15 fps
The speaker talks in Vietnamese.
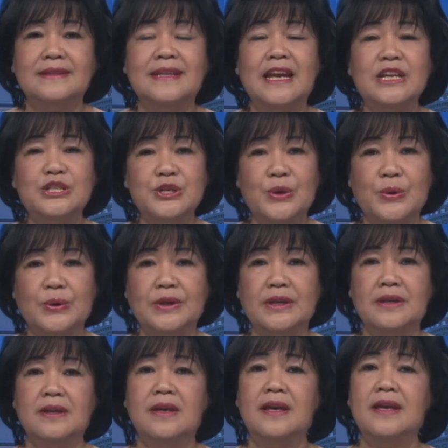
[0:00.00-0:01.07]
Thế rồi,
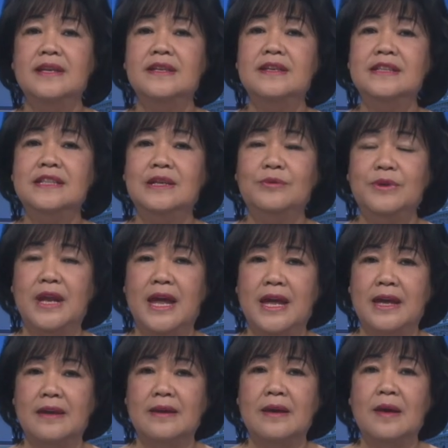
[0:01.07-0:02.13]
dưới tiêu đề